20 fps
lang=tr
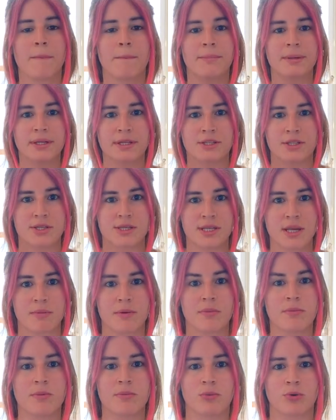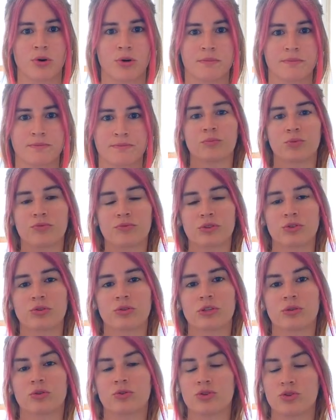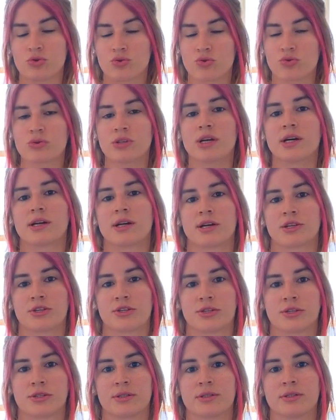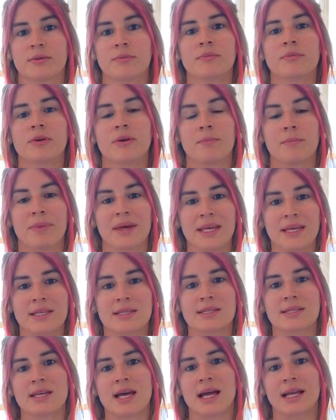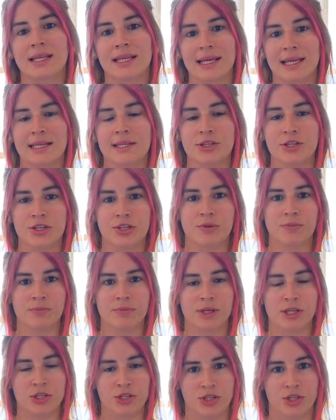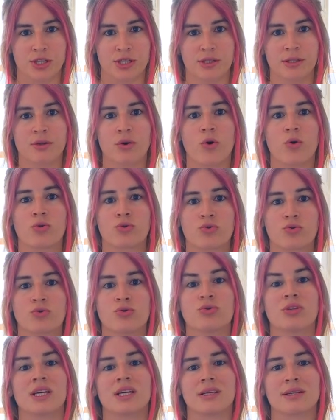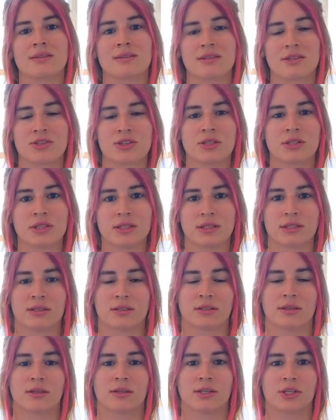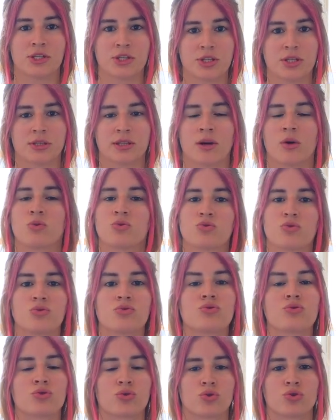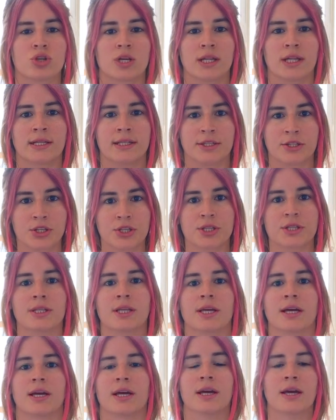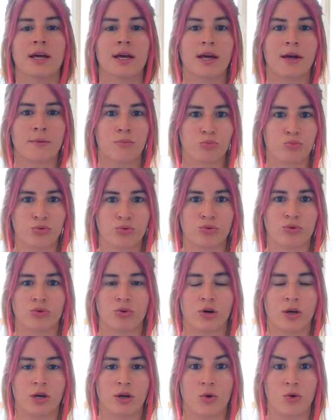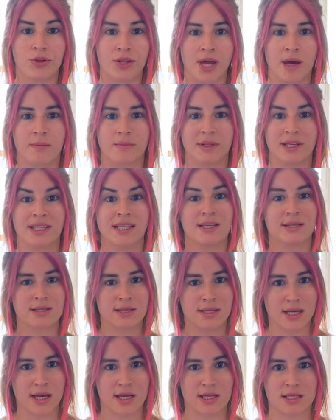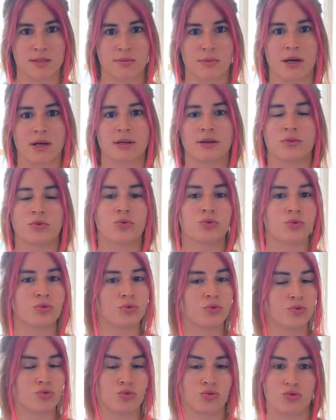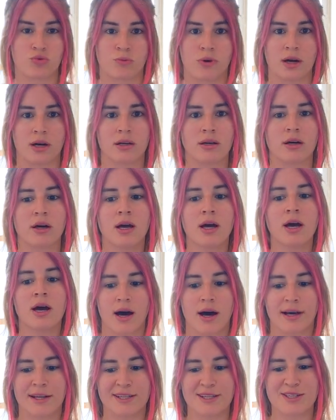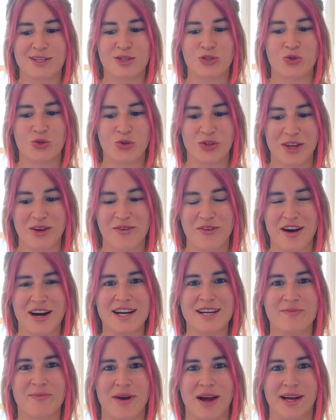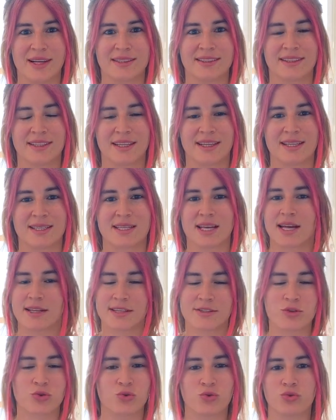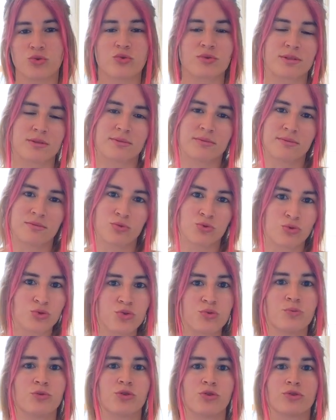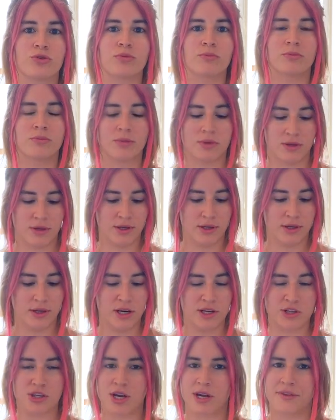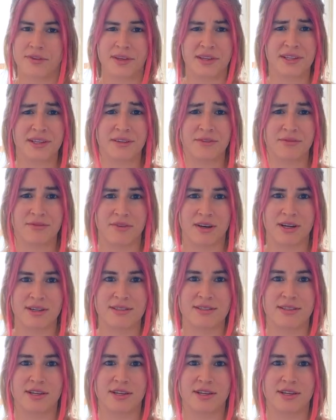Birinci sebebi bu. Bu videodan önce şunu da araştırdım. Beyinsel gelişim için, özgün yaratıcılık için, yani özgün düşünceler için de bu e, önemli. Yazı yazmak, günlük tutmak. Ayrıca şu da var. Ben e, sadece günlük tutmuyorum. E, ajandalarım var.